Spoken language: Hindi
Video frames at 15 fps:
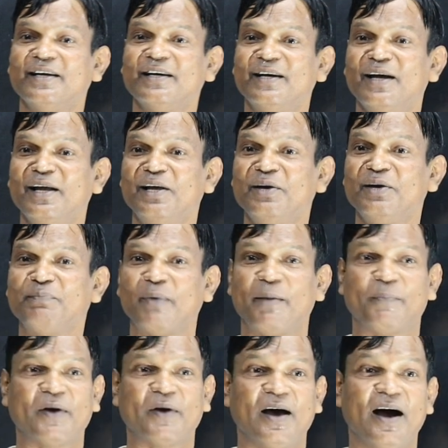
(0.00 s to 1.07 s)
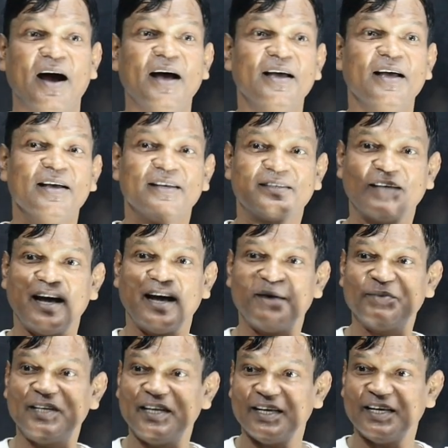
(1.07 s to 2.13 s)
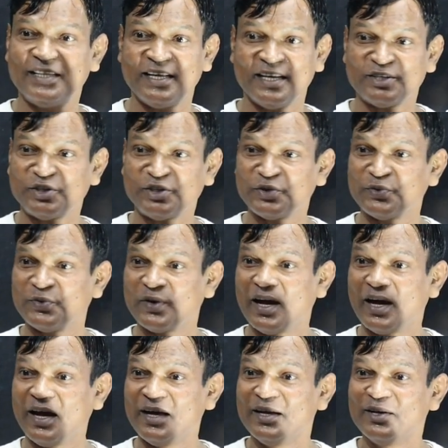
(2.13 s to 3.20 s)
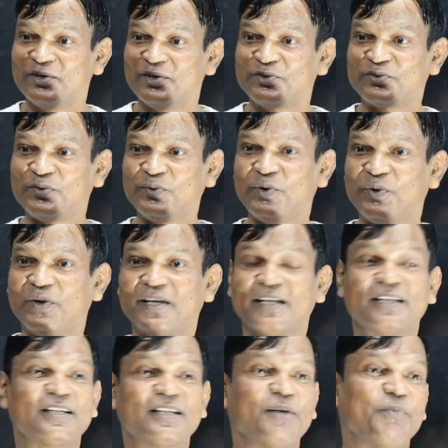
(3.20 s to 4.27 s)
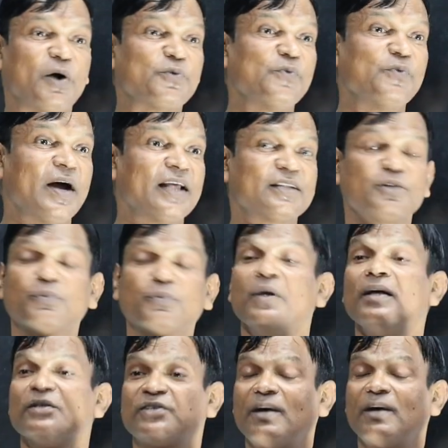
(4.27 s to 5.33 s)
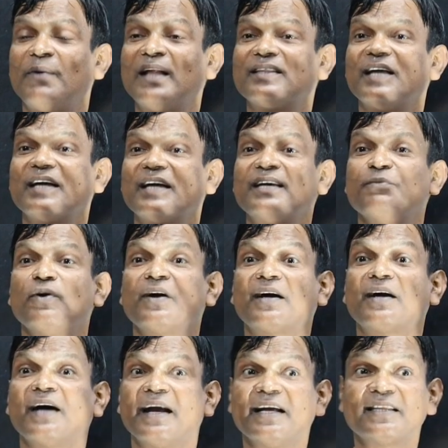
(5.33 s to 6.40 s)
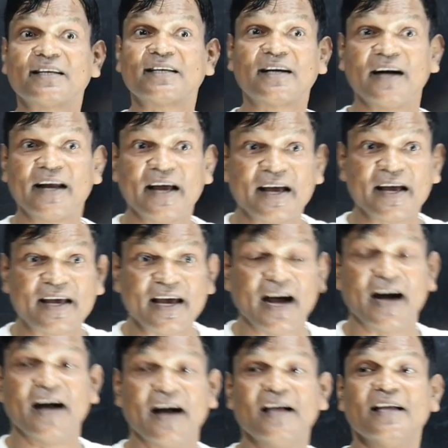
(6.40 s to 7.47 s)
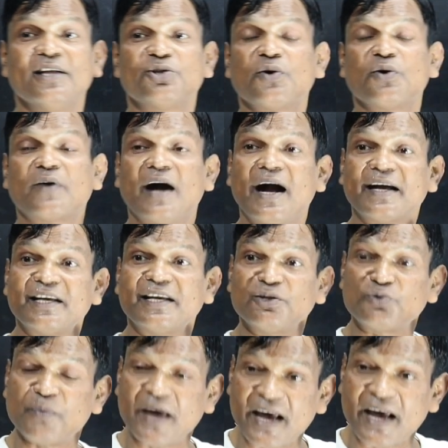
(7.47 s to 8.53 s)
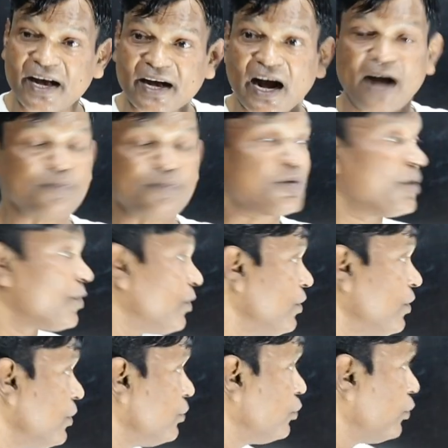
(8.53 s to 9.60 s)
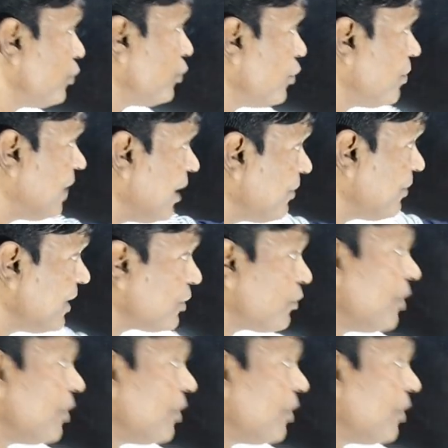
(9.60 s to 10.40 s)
किडनी फेफड़ा सब धीरे धीरे सिकुड़ना शुरू हो जाता था भकुआ जाता सवाल था कि बोल करे तो करे क्या तो कहा कि तुम एक काम करो दोनों भाई बहन